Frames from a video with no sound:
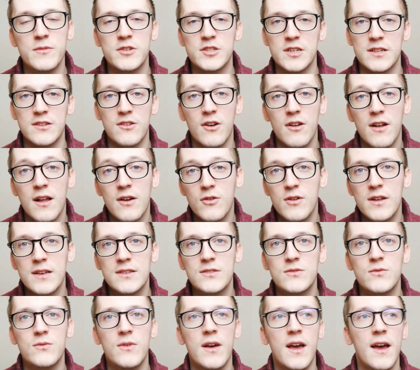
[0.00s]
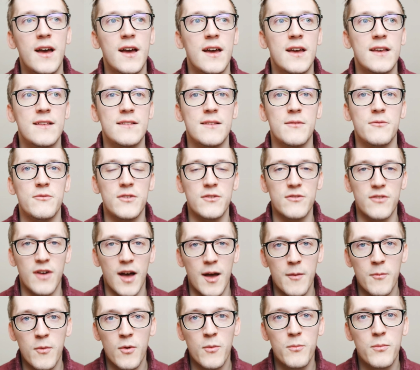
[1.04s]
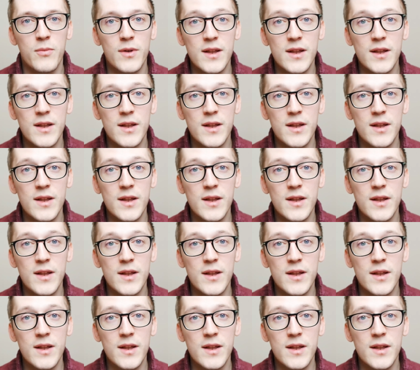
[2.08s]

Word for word: mais j'adore la collection R et ça me fait vraiment